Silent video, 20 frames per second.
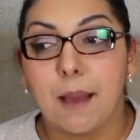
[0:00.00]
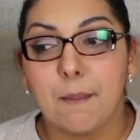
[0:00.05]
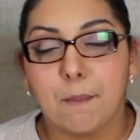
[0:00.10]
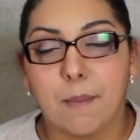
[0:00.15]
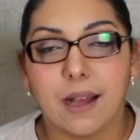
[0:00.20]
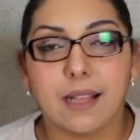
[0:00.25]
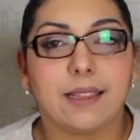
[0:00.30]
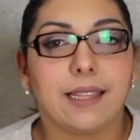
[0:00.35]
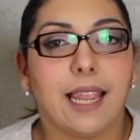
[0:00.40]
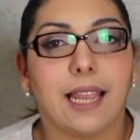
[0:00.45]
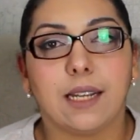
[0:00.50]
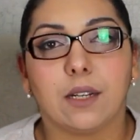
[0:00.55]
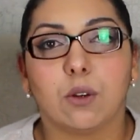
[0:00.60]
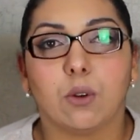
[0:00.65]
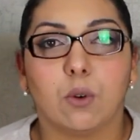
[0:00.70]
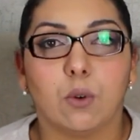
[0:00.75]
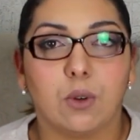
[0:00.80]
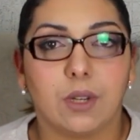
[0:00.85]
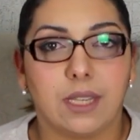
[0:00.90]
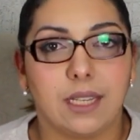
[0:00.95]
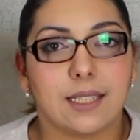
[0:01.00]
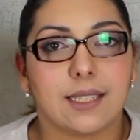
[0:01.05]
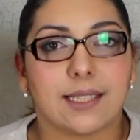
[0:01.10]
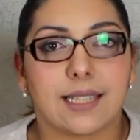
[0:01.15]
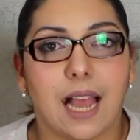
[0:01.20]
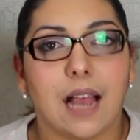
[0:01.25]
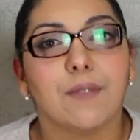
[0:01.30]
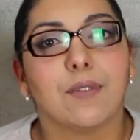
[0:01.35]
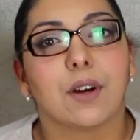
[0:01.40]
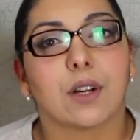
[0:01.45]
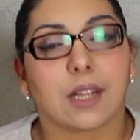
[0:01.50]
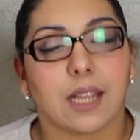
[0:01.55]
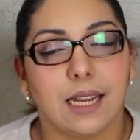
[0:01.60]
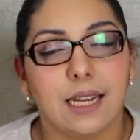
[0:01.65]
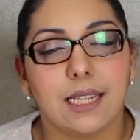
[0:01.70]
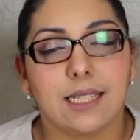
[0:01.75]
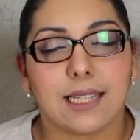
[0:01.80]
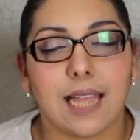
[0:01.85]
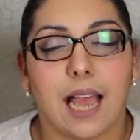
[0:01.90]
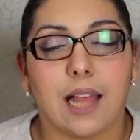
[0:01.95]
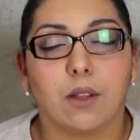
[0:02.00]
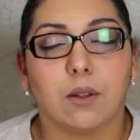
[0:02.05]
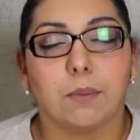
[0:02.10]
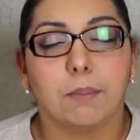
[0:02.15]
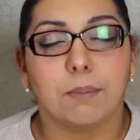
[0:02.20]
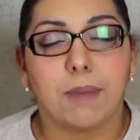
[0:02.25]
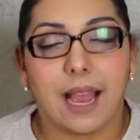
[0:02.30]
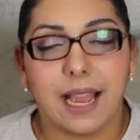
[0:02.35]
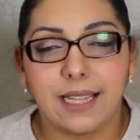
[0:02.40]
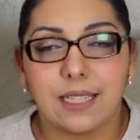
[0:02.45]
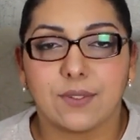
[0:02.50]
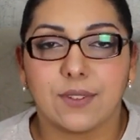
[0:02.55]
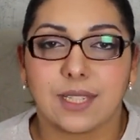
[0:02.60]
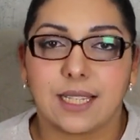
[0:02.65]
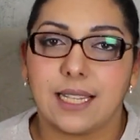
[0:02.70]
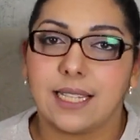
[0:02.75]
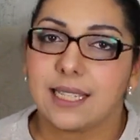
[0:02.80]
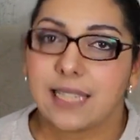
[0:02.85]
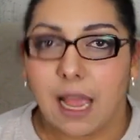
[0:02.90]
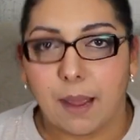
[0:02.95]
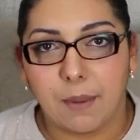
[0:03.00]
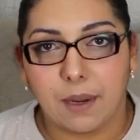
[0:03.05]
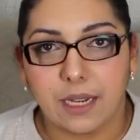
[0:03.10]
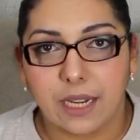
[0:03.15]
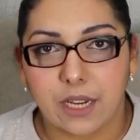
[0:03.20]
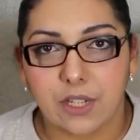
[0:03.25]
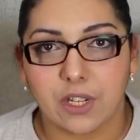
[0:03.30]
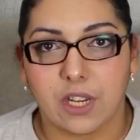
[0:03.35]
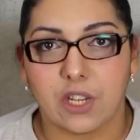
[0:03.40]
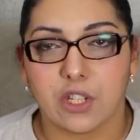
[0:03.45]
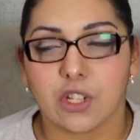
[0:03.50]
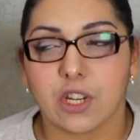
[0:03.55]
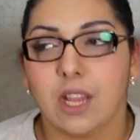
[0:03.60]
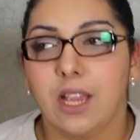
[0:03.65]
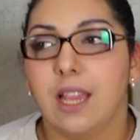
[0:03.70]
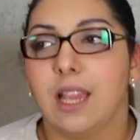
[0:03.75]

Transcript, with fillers: mantendo o que estava organizado. Mas vocês sabem, né, gente?